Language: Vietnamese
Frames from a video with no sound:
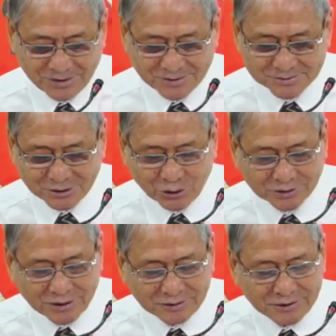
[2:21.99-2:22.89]
Giá thưa
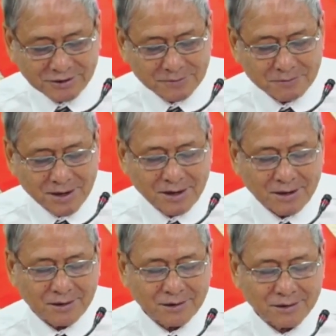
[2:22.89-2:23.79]
Thánh Thi Thêm
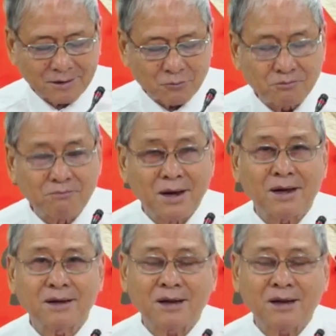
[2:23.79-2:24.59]
ba là một bài